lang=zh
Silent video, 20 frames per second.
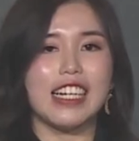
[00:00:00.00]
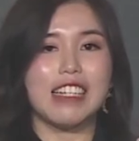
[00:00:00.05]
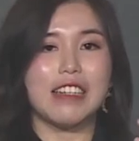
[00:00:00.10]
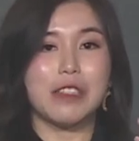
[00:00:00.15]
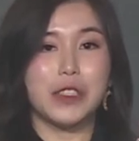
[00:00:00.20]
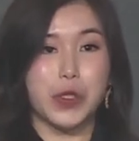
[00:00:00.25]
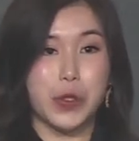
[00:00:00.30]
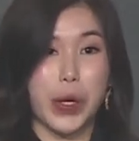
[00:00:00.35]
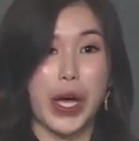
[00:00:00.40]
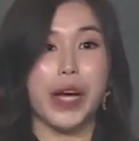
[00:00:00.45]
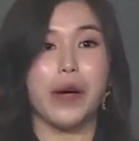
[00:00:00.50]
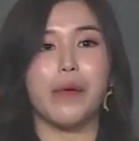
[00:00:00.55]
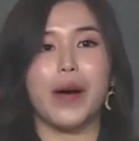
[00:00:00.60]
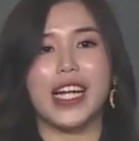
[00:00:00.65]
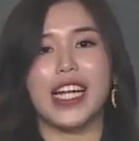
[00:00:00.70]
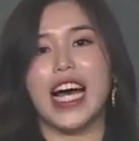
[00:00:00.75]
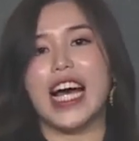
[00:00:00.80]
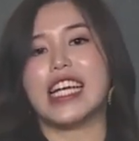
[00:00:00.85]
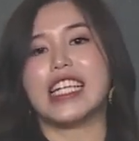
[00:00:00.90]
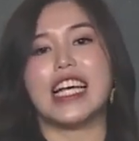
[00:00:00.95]
血
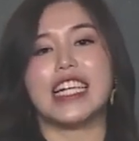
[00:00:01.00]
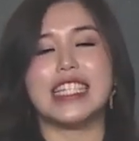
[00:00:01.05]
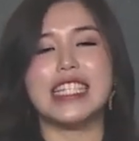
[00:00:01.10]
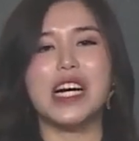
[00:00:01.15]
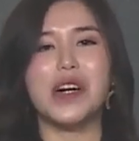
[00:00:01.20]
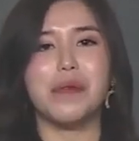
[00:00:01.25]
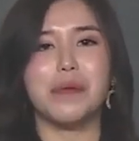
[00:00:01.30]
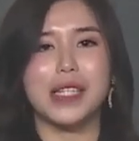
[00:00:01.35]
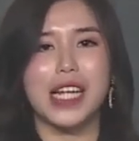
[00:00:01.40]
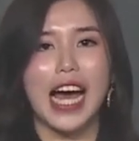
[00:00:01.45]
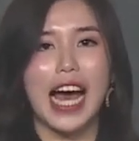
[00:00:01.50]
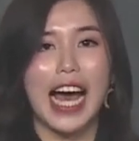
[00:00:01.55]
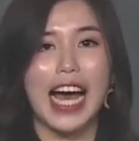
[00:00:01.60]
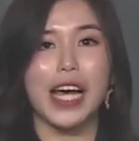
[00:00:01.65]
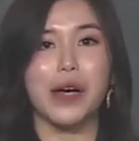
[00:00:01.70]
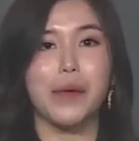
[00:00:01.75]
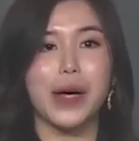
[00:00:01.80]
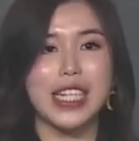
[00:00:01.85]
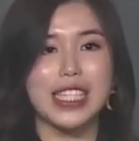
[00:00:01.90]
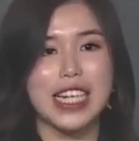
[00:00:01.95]
管啊，也像我们的
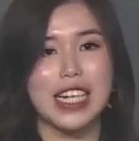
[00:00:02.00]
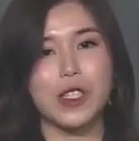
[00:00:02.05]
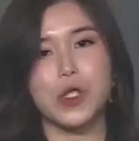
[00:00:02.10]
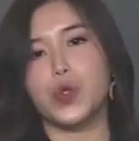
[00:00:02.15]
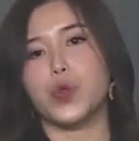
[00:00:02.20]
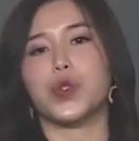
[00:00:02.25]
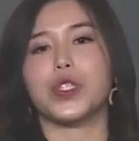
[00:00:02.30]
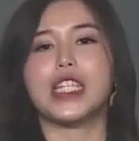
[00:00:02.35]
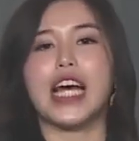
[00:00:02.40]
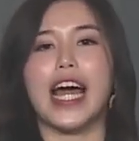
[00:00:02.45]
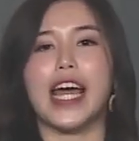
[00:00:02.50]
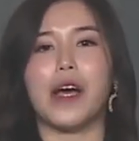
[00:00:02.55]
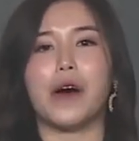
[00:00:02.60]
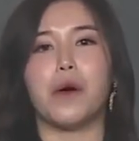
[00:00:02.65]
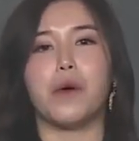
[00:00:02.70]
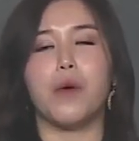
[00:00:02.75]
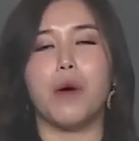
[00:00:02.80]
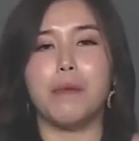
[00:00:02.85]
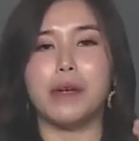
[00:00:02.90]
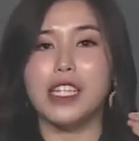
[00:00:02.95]
highway 这样阻塞
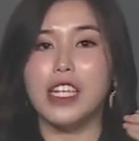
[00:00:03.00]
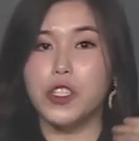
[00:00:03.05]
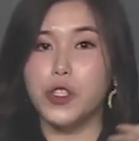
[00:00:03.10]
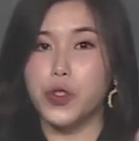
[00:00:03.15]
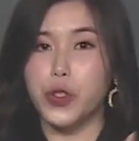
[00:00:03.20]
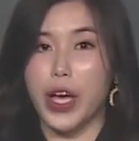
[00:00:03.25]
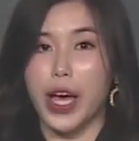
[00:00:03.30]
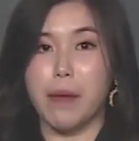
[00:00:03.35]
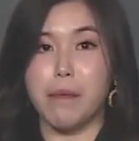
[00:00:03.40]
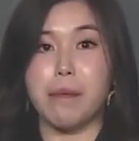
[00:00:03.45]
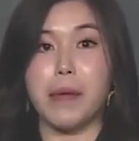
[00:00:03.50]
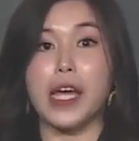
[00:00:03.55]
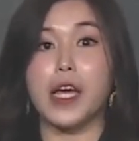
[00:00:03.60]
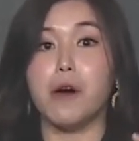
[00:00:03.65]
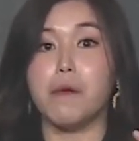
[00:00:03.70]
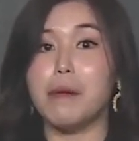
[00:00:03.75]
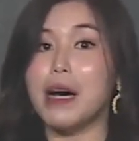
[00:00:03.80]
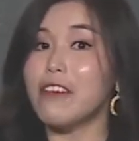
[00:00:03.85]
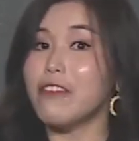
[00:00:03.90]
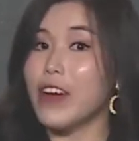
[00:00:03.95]
哦，我们的血没
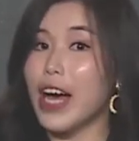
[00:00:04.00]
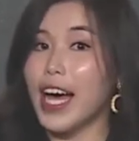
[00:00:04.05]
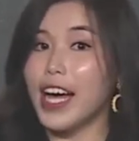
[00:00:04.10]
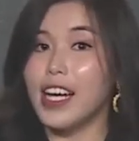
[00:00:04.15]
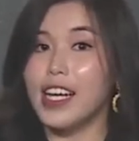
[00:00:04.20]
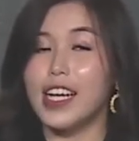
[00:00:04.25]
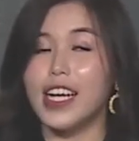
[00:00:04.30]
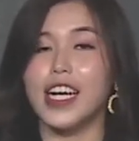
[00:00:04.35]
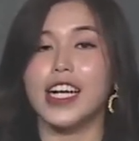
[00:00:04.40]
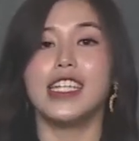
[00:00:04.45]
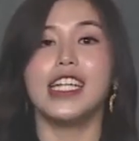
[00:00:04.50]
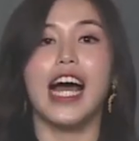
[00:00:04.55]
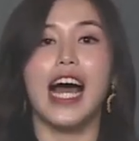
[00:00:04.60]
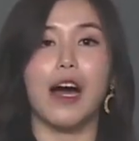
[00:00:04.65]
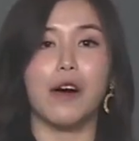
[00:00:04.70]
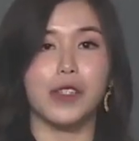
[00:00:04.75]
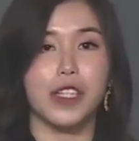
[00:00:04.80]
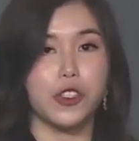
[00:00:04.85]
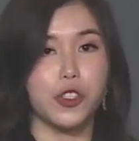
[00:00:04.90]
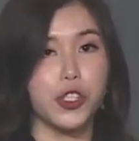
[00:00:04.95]
有办法很
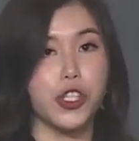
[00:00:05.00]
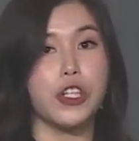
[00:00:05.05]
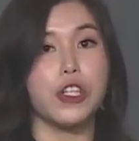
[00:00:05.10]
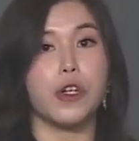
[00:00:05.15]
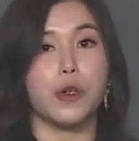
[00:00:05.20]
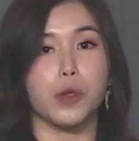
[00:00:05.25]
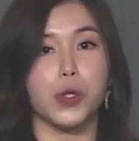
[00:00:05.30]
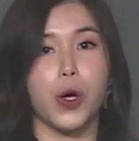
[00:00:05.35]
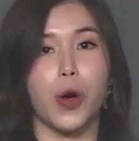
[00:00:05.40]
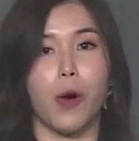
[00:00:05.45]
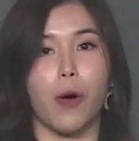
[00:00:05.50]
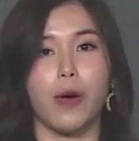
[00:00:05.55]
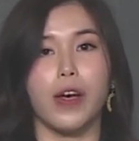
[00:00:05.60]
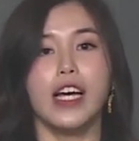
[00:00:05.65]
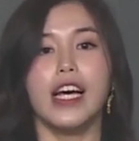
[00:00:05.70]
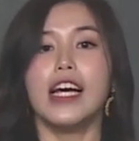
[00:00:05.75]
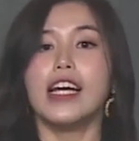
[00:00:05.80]
好的去流通。